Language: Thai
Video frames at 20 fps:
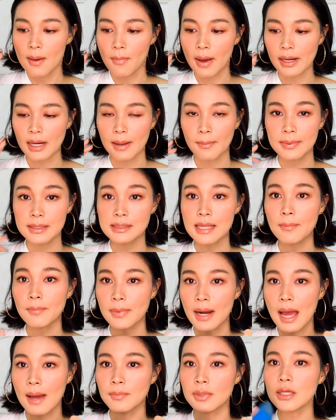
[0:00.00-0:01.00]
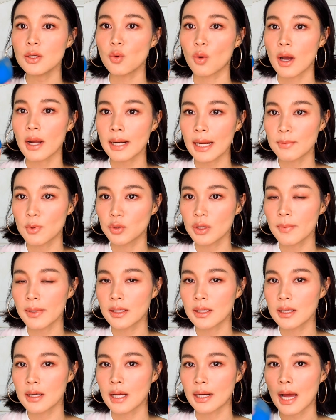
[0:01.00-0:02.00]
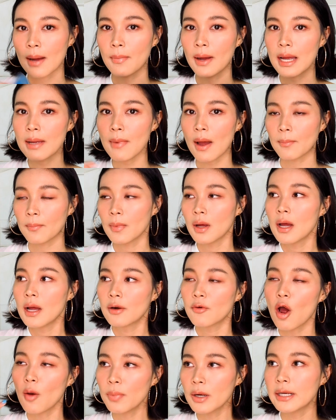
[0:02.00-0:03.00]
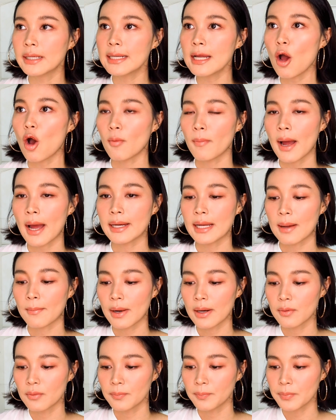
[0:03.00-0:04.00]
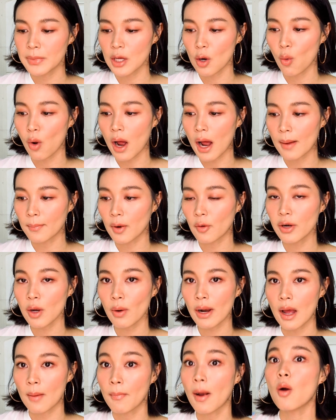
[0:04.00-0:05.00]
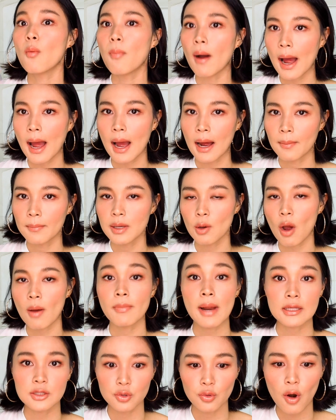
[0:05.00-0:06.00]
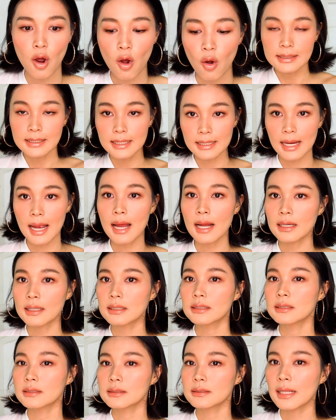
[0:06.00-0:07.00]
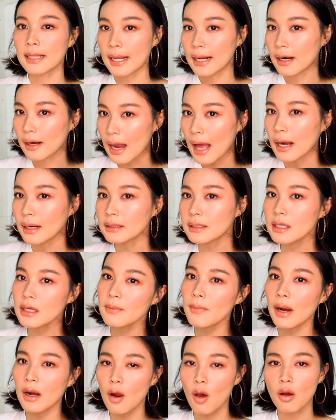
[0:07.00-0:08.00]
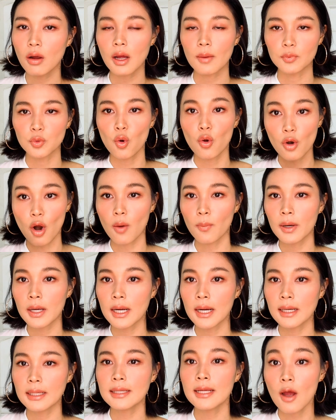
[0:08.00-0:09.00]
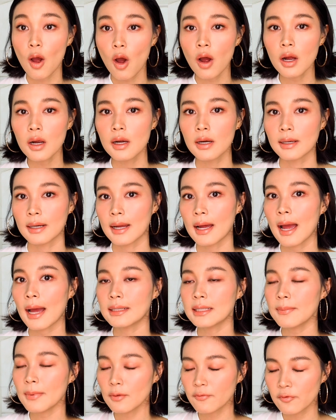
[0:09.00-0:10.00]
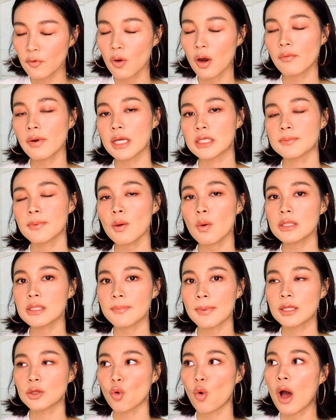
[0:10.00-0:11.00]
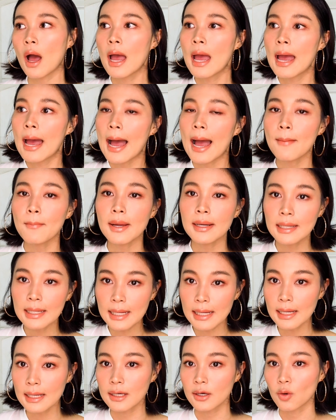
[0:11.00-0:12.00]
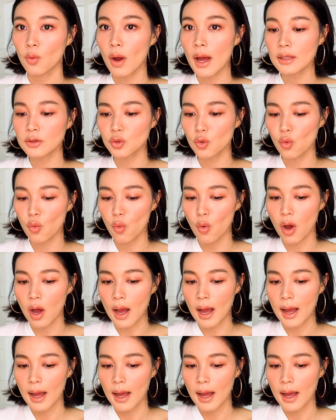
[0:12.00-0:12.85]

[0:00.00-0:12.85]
มันเอาไปซับน้ำที่อยู่ข้างใน beauty blender ทำให้แบบรองพื้นที่ออกมาเนี่ยมันมีความเขาเรียกว่าอะไรเบาบางมีความ natural ทีเนี้ยหลายครั้งที่มาลองกับตัวรองพื้นยี่ห้ออื่นนะคะ ที่เป็น full coverage ไม่ว่าจะเป็นตัว Armani หรือว่าตัว